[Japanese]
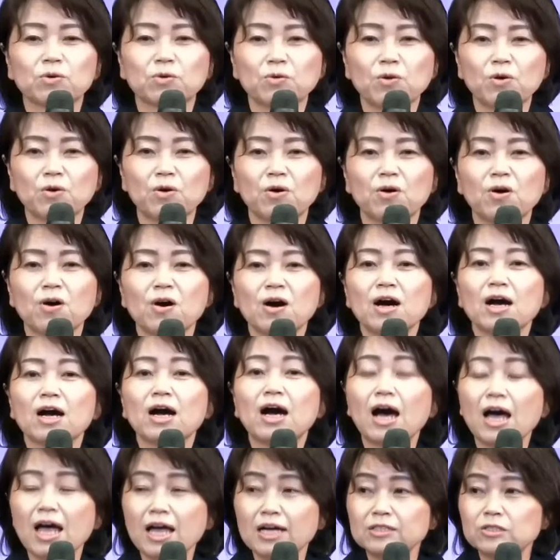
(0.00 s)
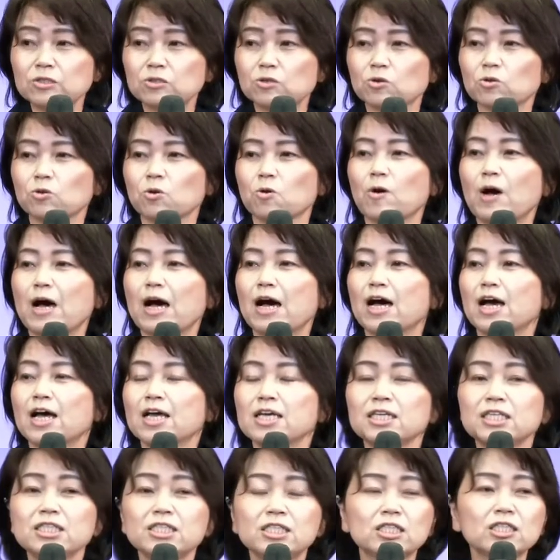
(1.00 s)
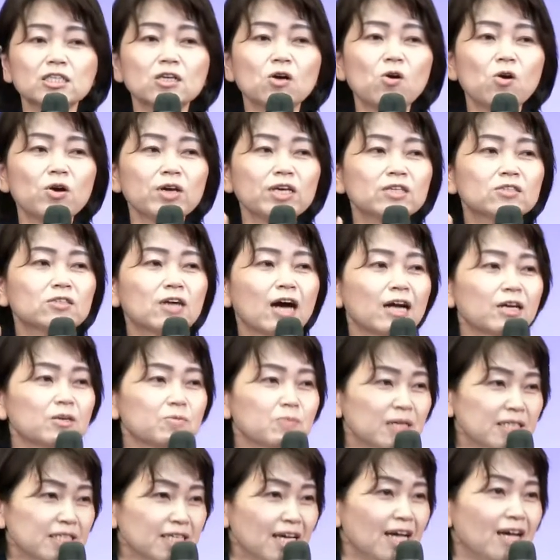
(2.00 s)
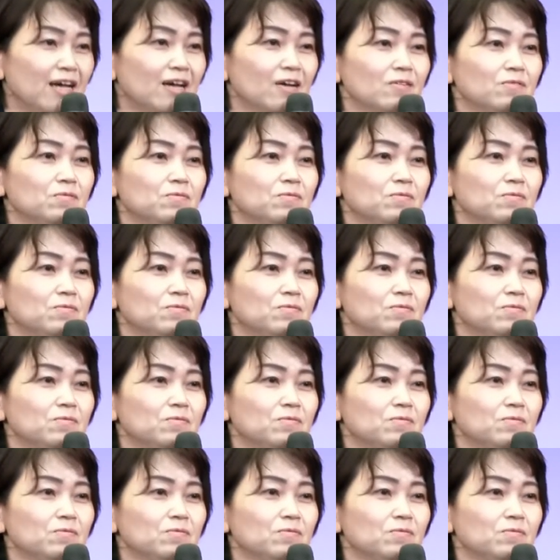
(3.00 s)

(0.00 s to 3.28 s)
とを変えることは一言一句ありません。